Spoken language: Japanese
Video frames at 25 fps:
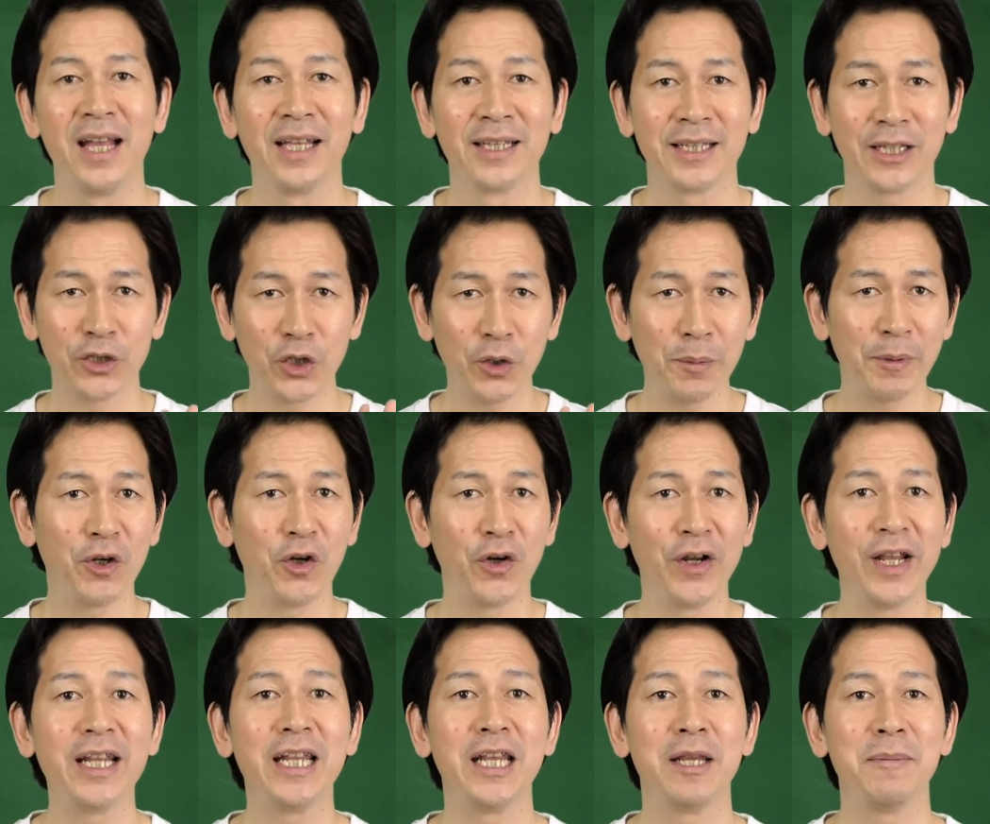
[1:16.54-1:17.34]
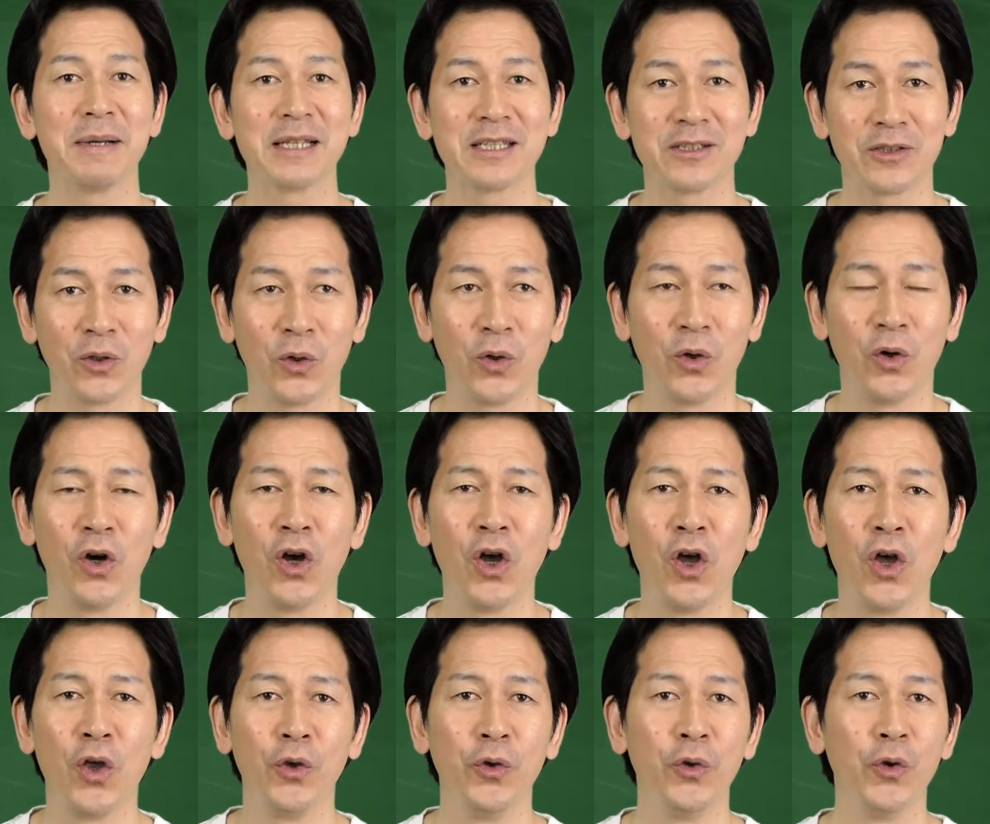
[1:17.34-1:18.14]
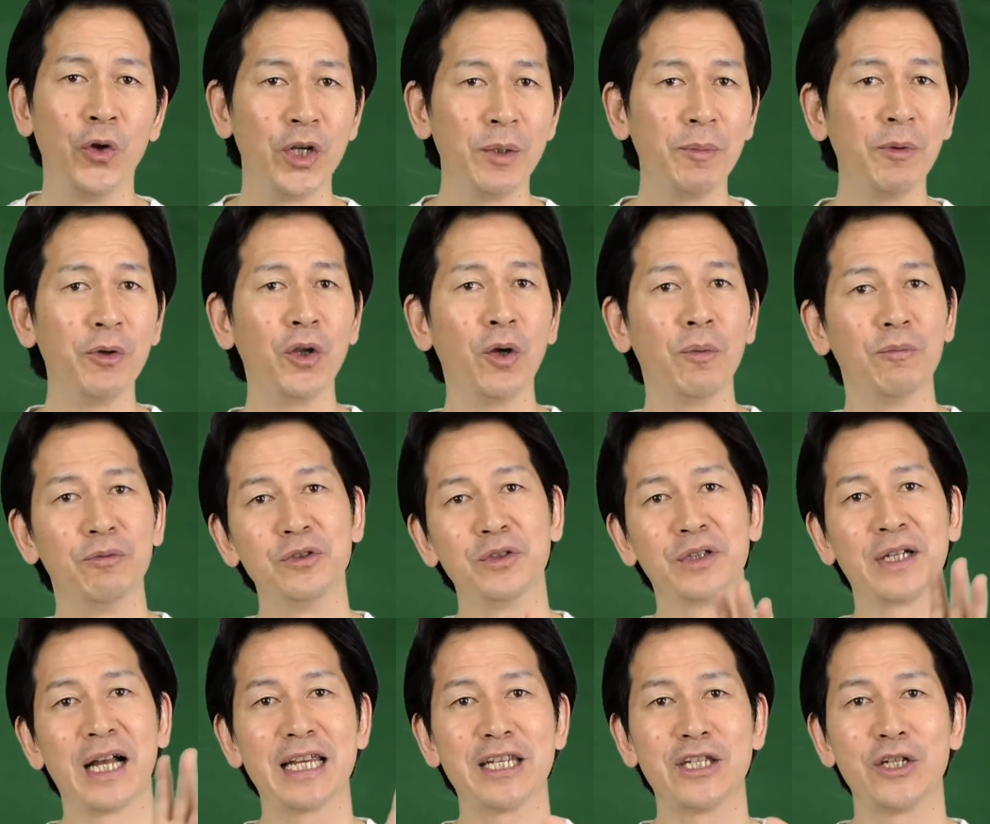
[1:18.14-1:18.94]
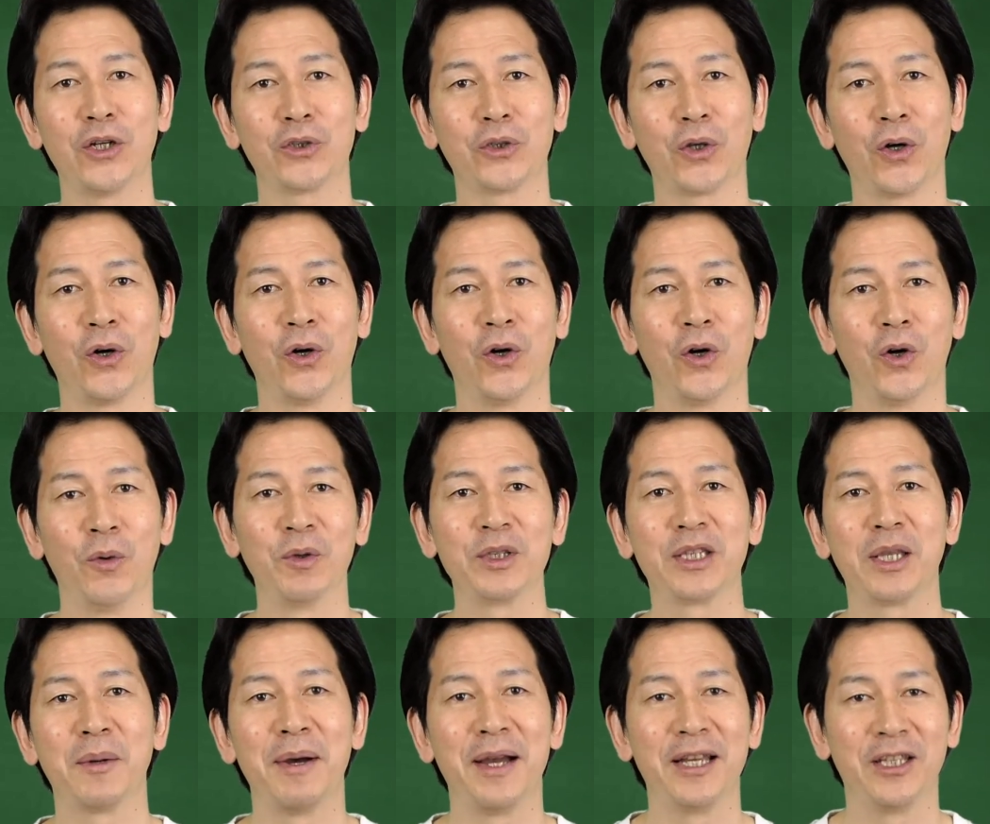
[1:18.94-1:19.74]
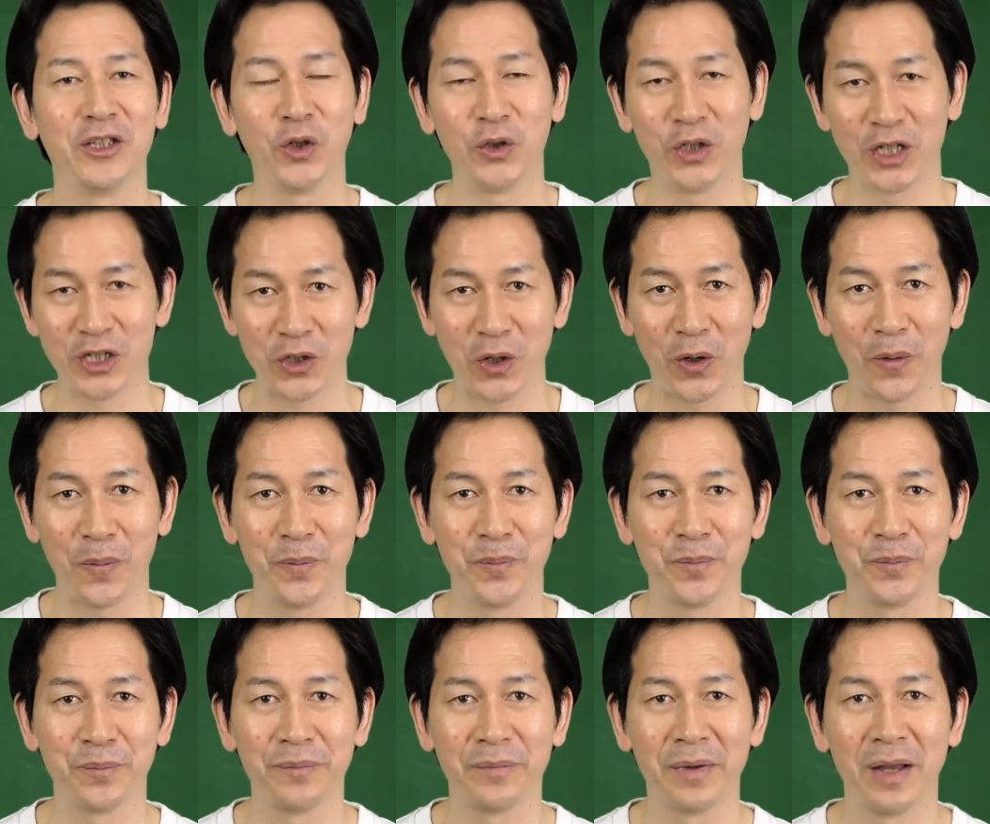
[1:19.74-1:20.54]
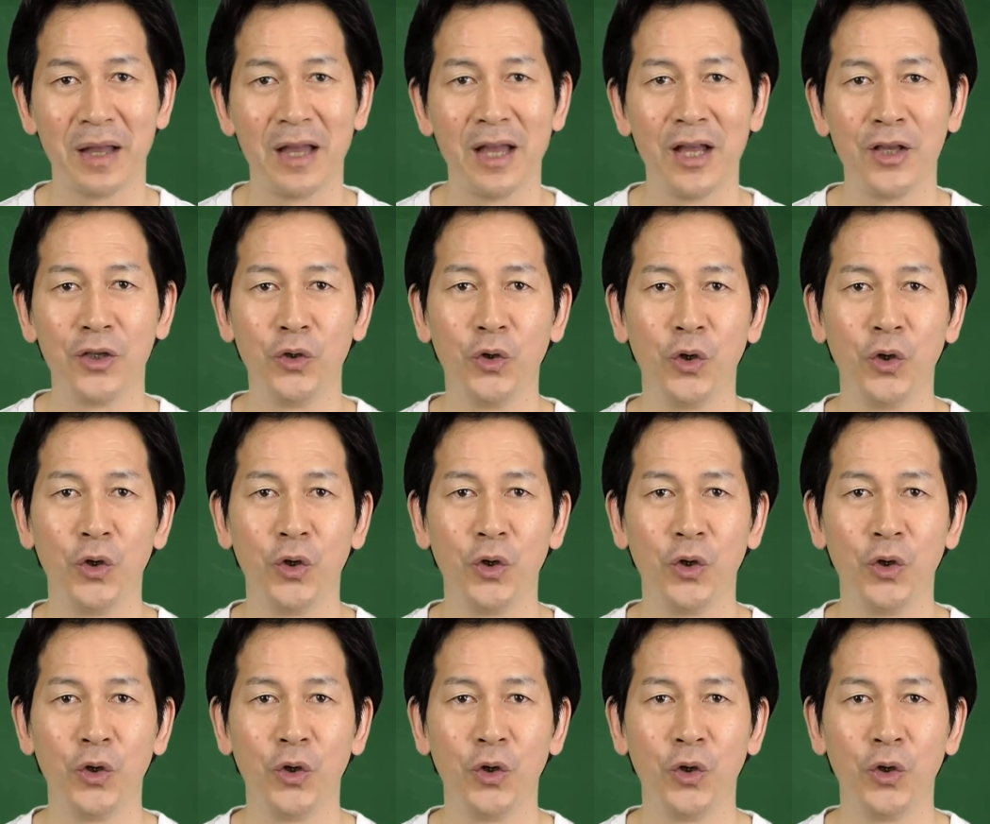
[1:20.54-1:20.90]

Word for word: 例えばの例で言いますと、乗り物を分解しようと思った場合どうでしょう。